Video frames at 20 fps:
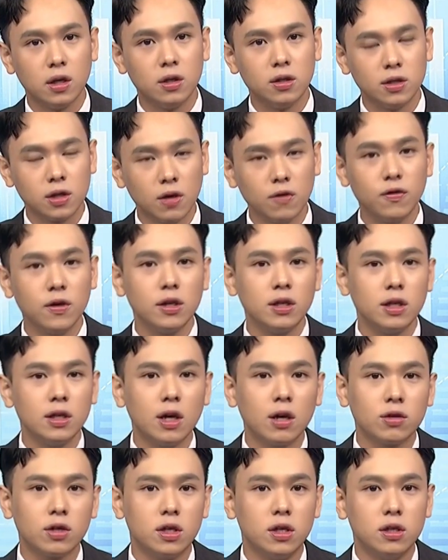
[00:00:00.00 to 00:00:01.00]
消费力
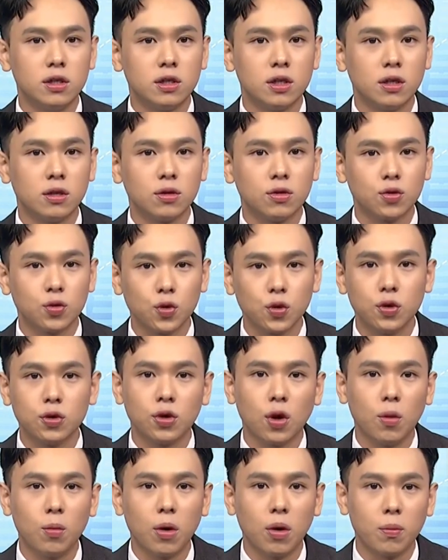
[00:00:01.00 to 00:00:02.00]
到提升，对于
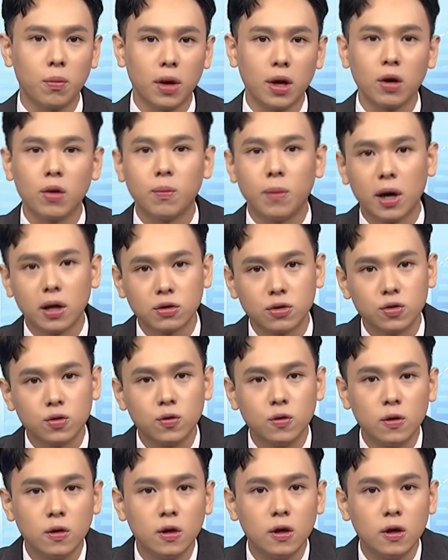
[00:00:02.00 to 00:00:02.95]
通膨没有帮助。